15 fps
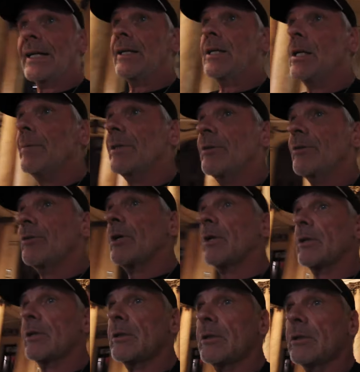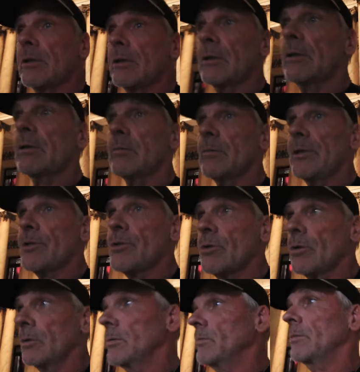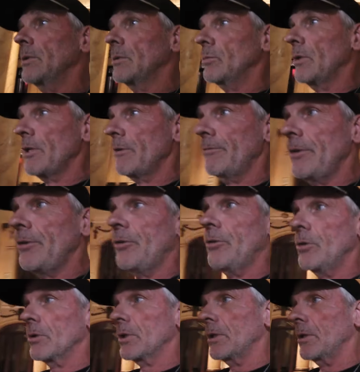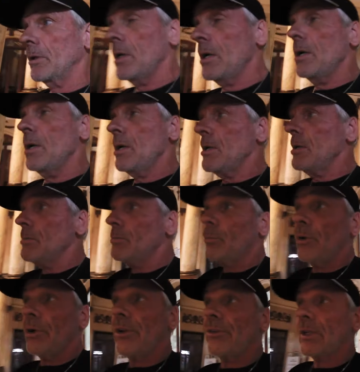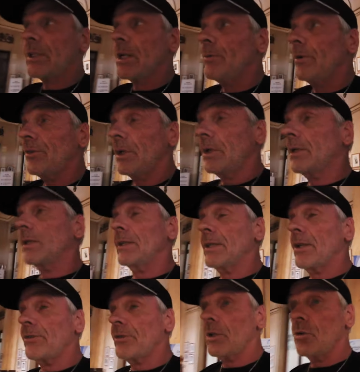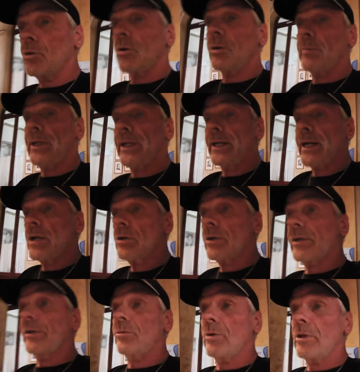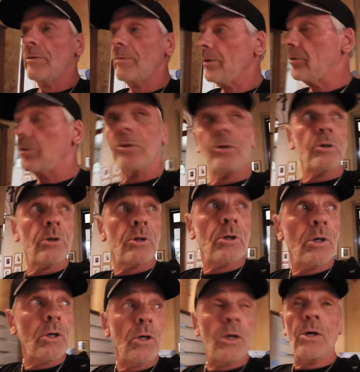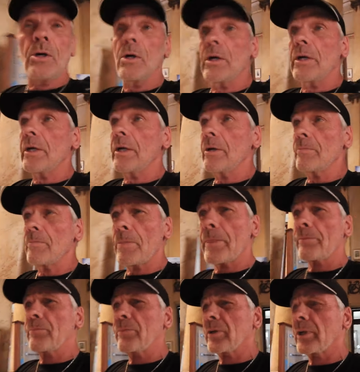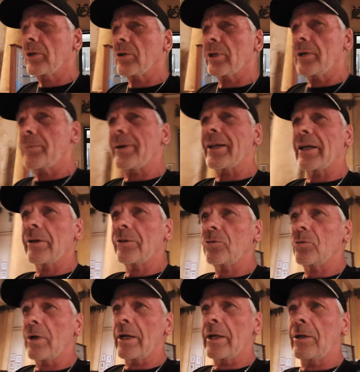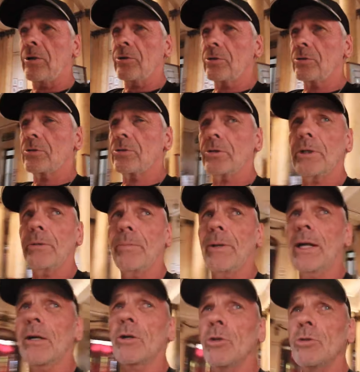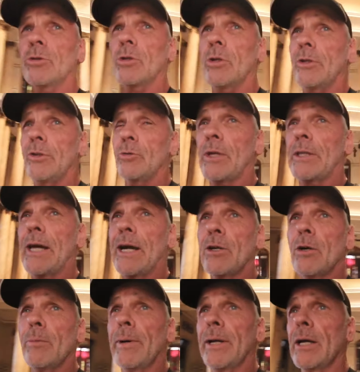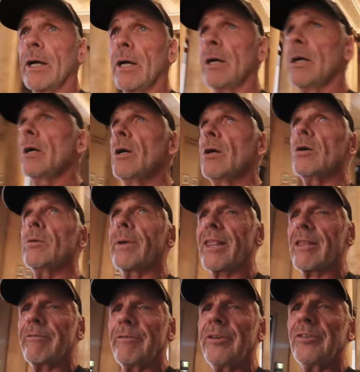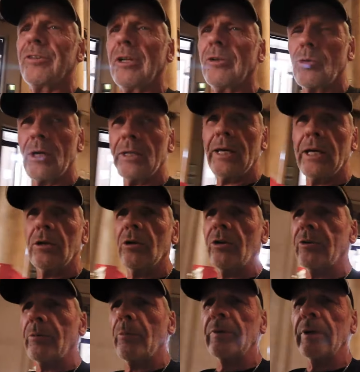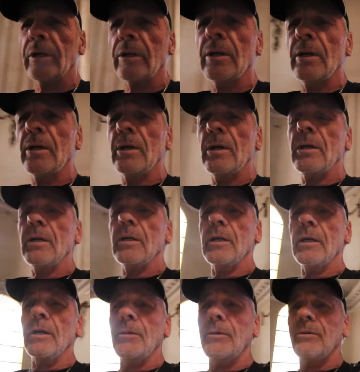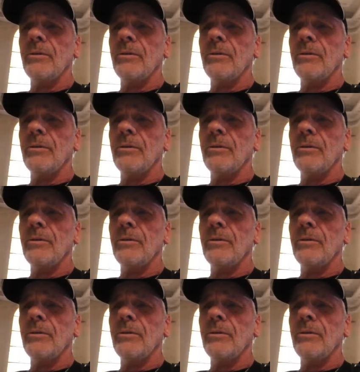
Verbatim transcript: tranquilamente ser este, hecho un edificio que puede ser tal vez el que están haciendo en Belgrano, que es un edificio, em, creo que es para ciudadanos, eh, para control de ciudadanos, para, o para defensa de ciudadanos, no sé muy bien. Eh,